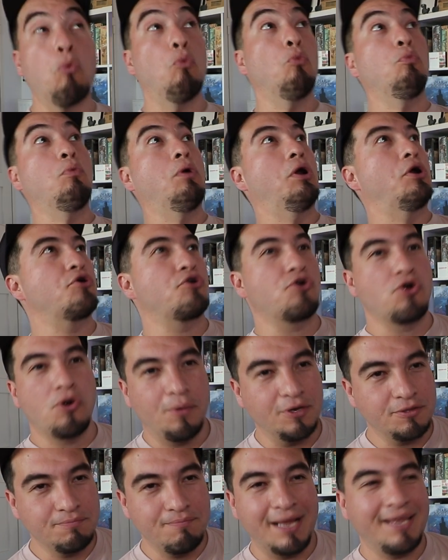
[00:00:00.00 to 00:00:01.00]
un
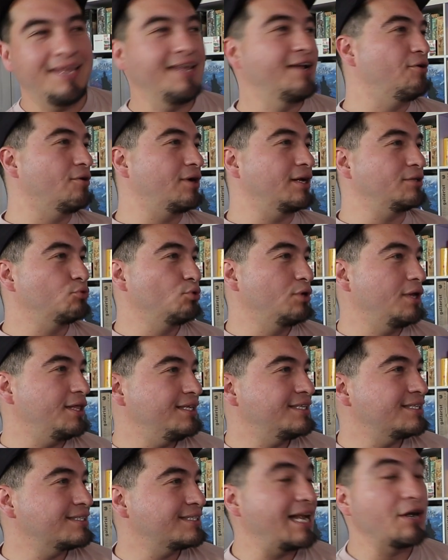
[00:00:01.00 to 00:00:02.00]
robot mágico que tú le
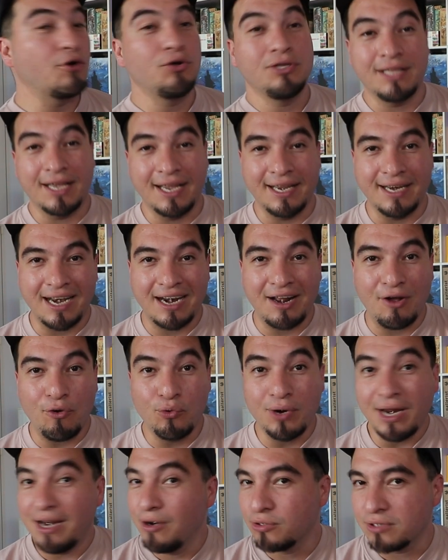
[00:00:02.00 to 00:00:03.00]
dices algo y te genera
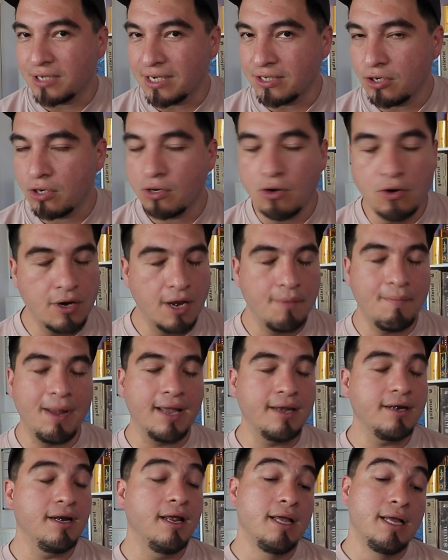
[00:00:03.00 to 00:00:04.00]
una ilustración o una
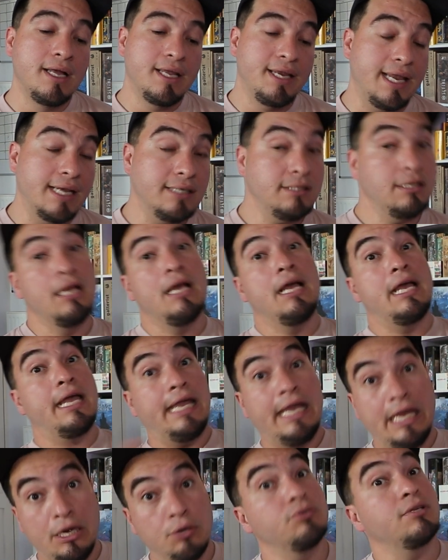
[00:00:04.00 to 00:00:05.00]
imagen, y es
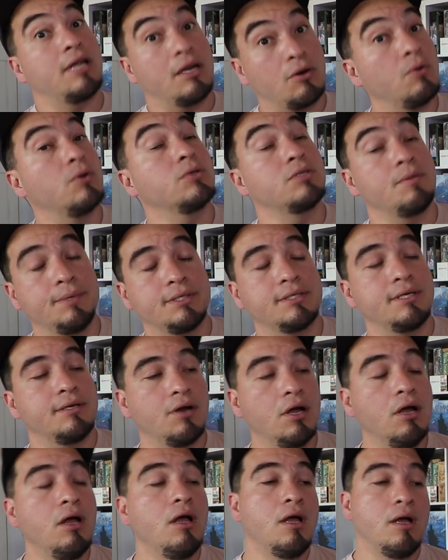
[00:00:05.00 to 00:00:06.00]
ilustrar juegos de mesa,
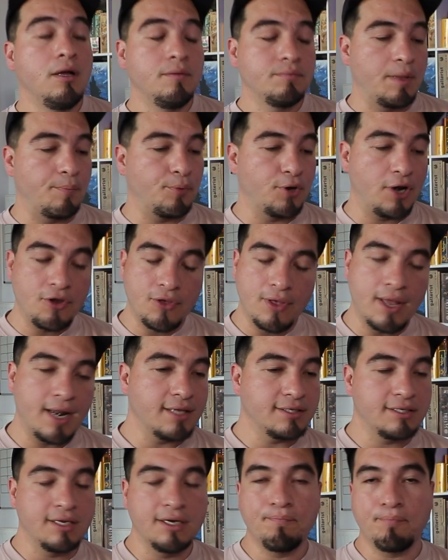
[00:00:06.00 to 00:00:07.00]
¿no? Te podría ayudar
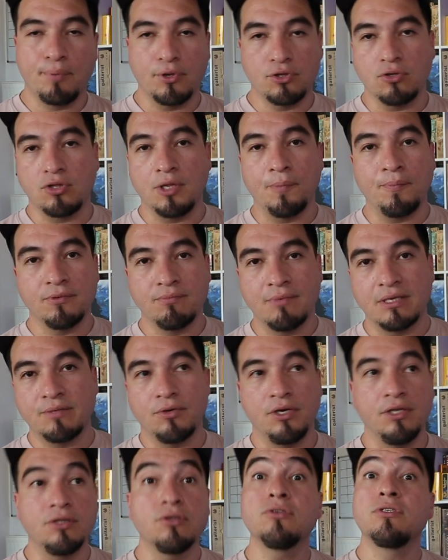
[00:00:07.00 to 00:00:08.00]
a hacer prototipos más
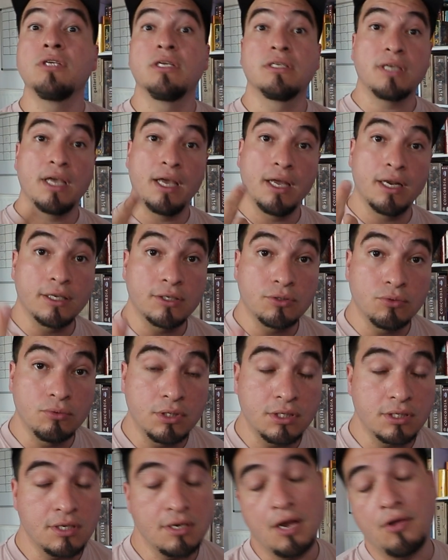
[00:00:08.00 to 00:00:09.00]
bonitos si es que eres
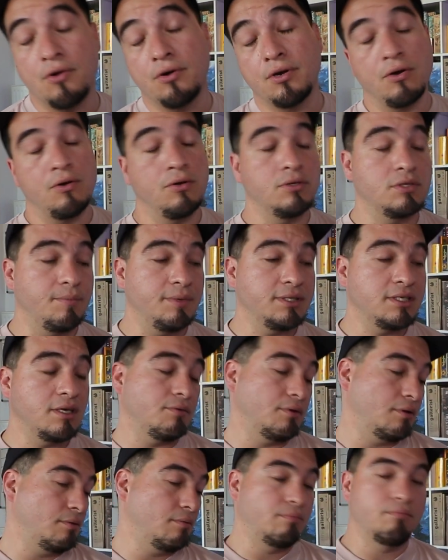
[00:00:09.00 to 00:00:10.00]
un diseñador de juegos de mesa,
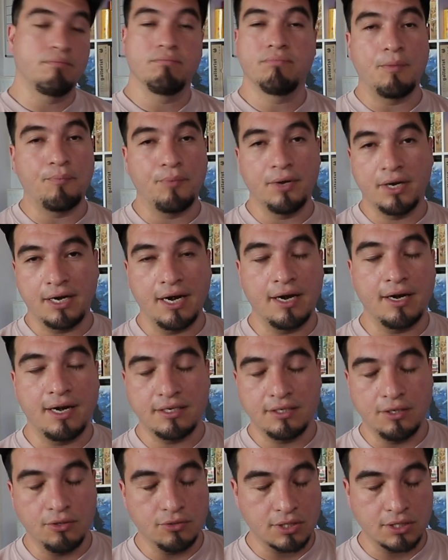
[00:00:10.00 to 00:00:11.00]
audio. Te puede crear
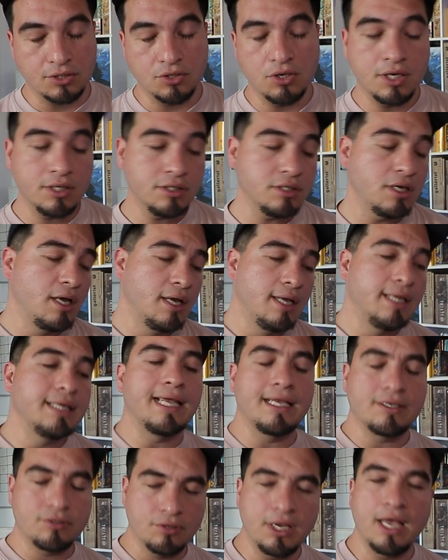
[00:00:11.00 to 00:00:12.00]
las ilustraciones,
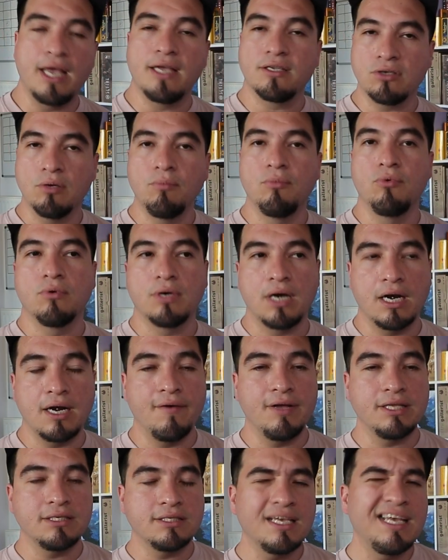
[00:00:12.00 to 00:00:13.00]
que eso ya es como un gran
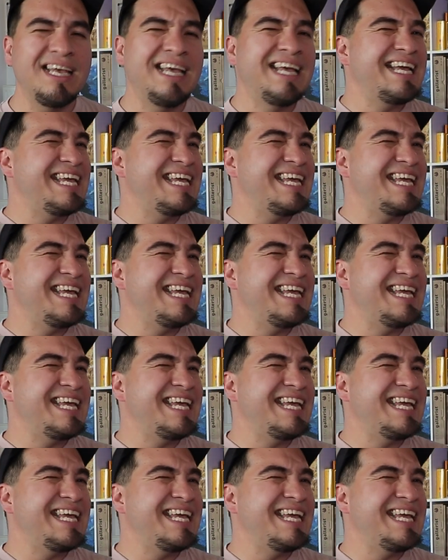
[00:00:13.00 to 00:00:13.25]
avance.